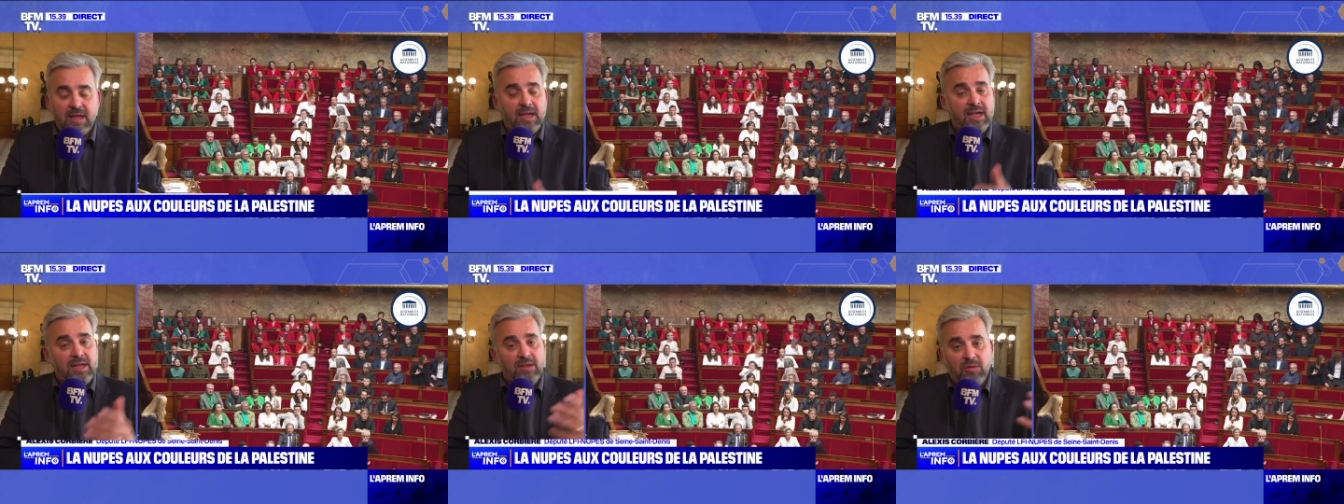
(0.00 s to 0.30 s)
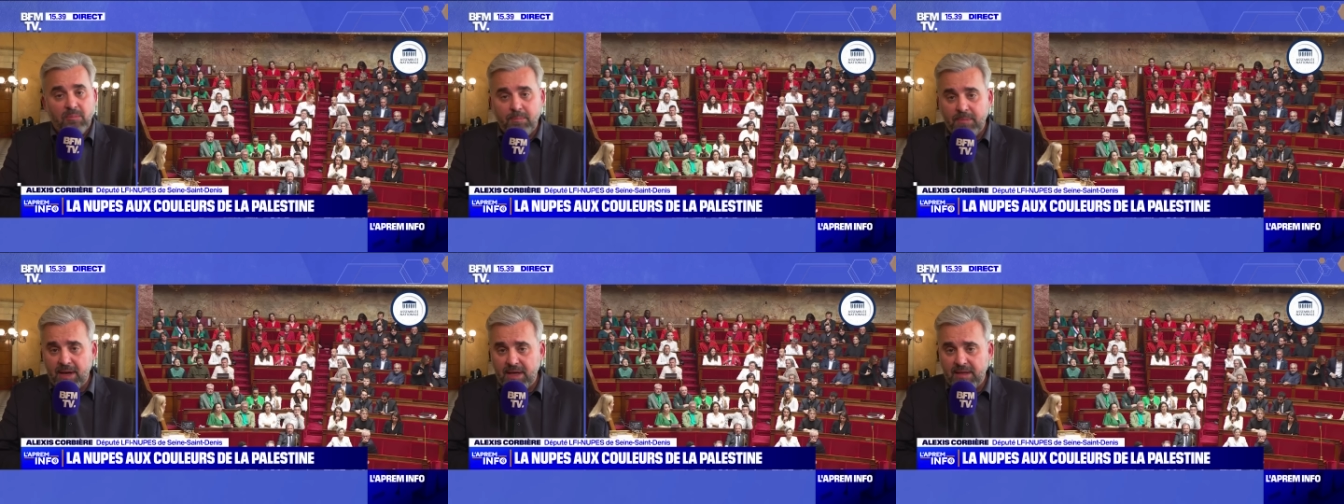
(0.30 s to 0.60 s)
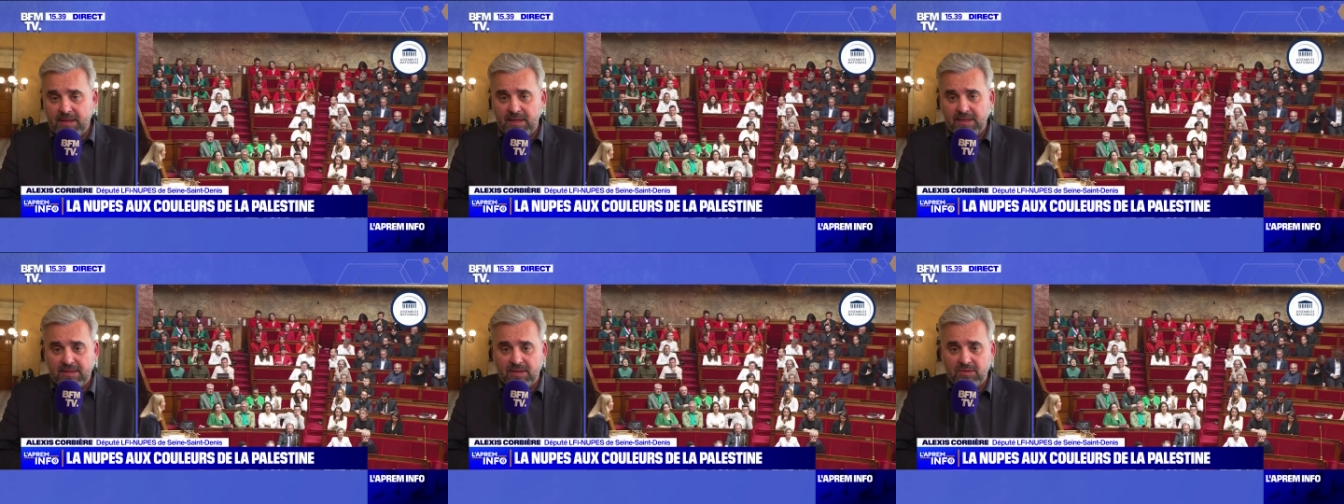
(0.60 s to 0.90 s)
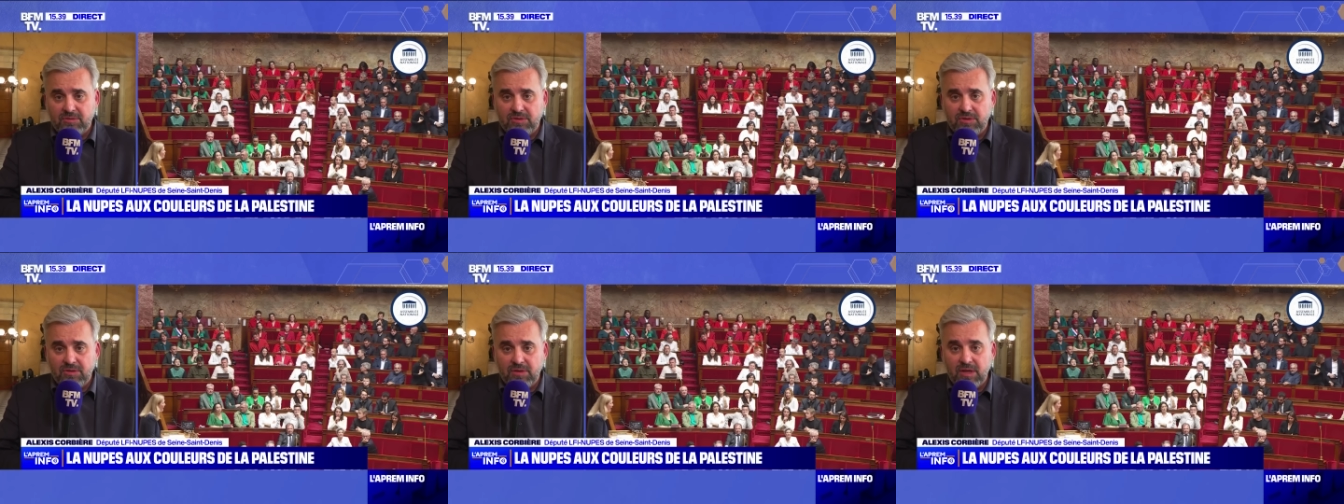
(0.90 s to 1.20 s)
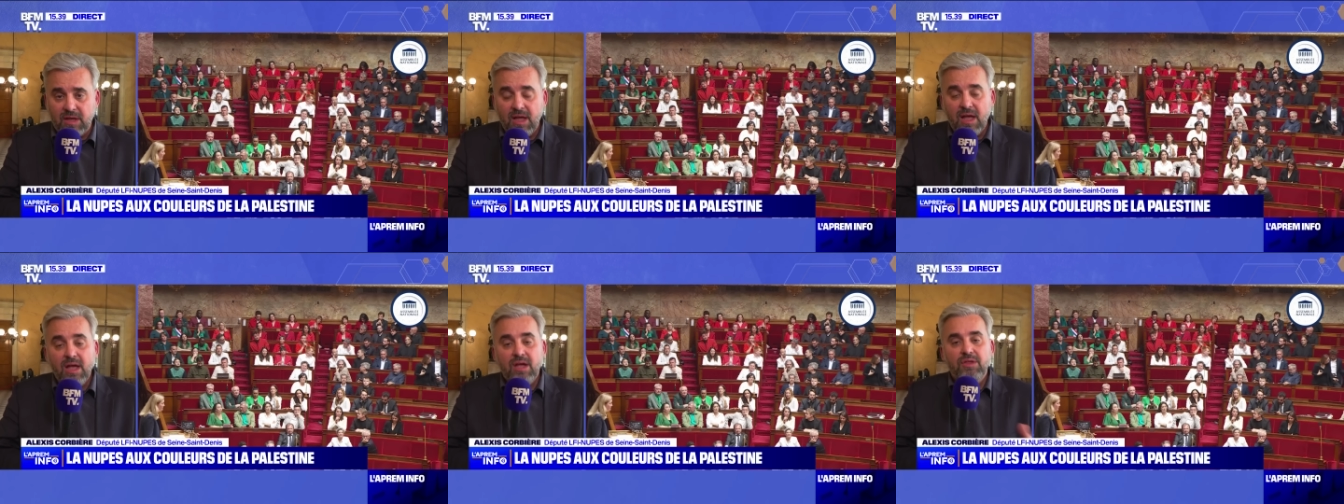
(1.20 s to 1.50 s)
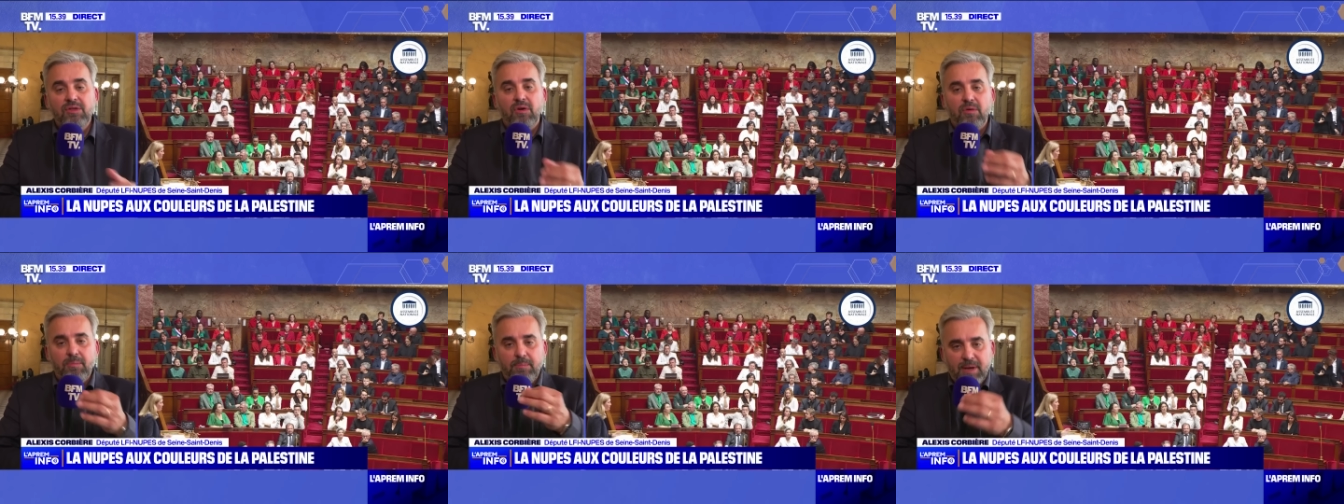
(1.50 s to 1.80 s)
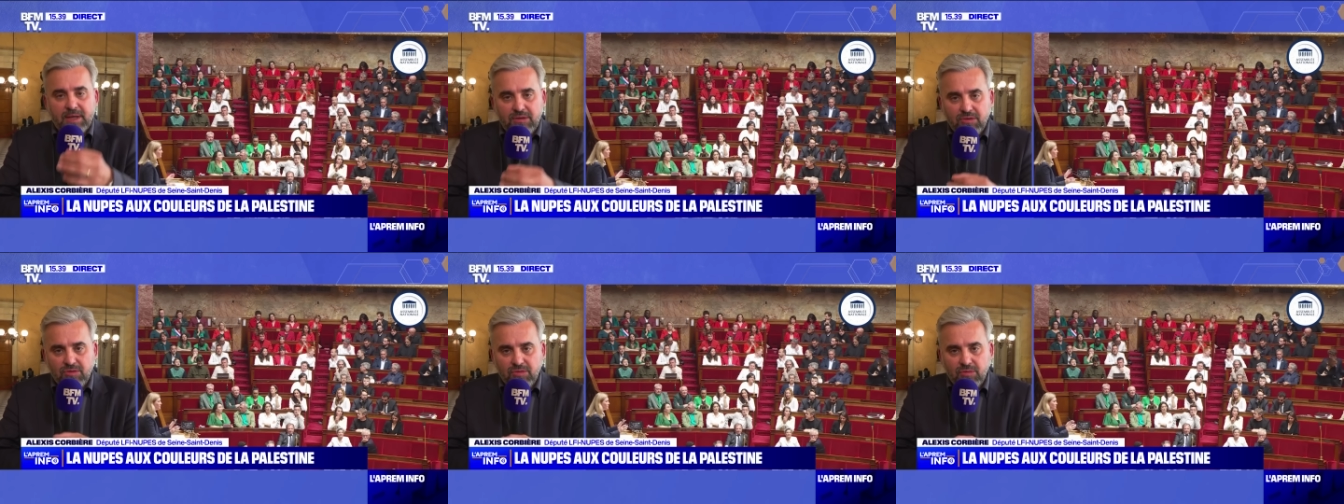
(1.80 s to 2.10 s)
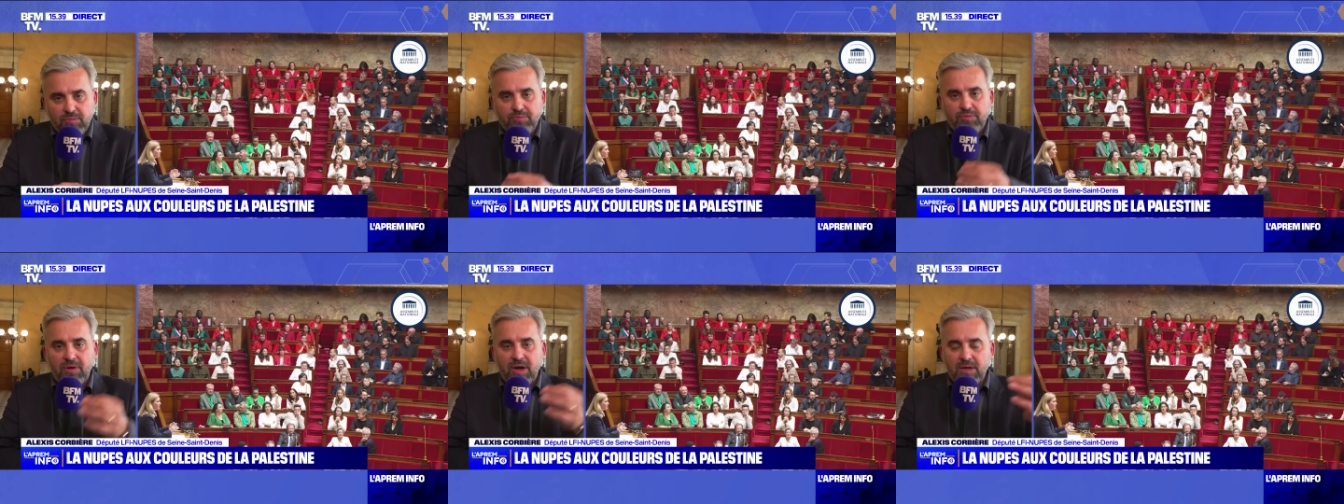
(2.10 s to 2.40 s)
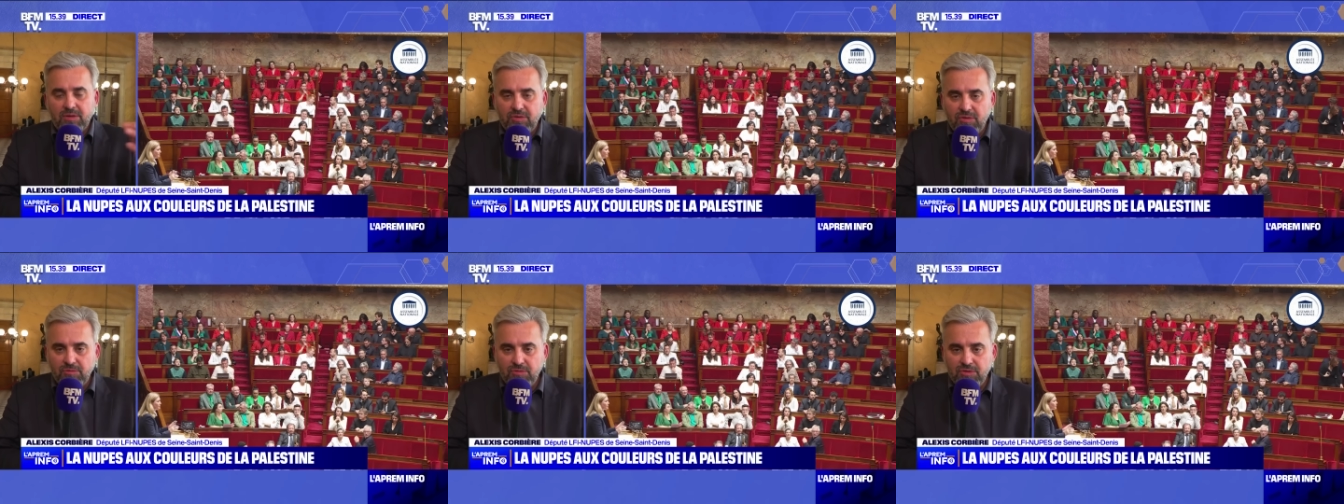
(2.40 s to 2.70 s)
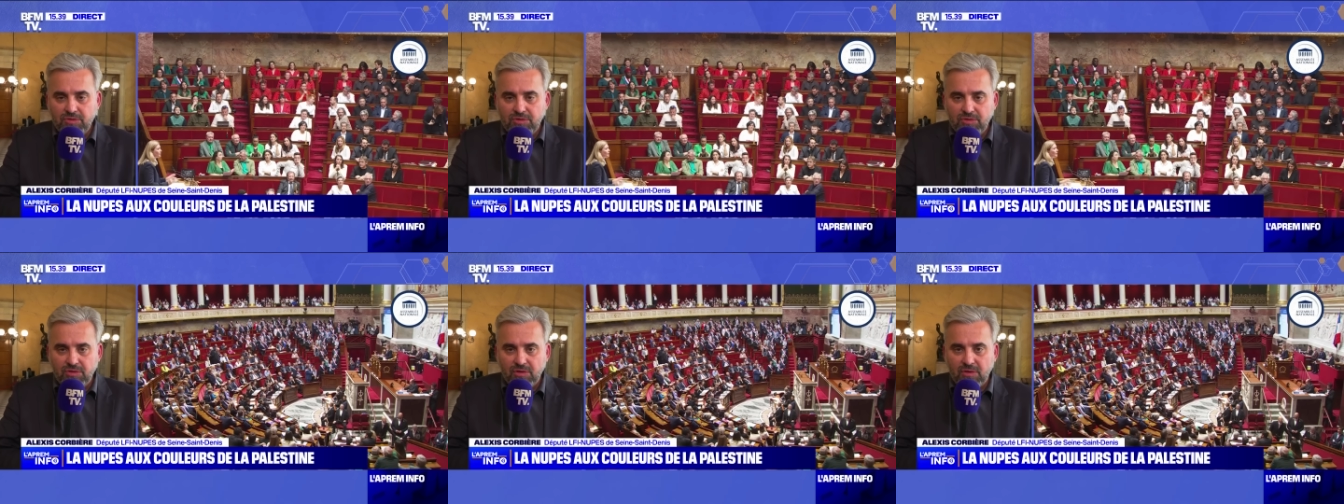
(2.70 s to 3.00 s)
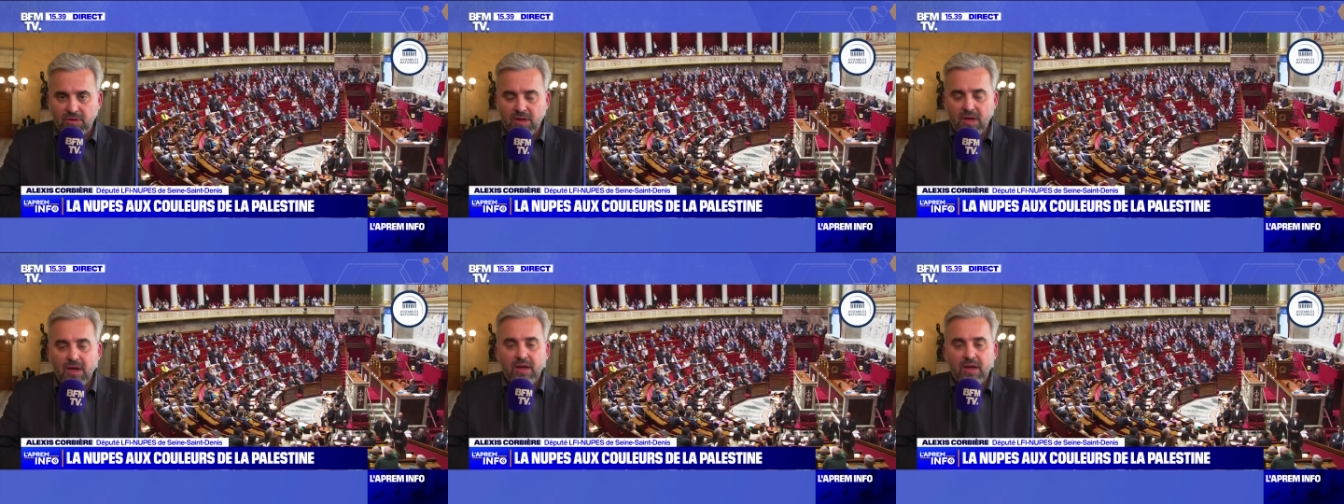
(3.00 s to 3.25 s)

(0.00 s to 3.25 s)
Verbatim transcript: et ils n'ont pas été sanctionnés. Donc pas de deux poids, deux mesures.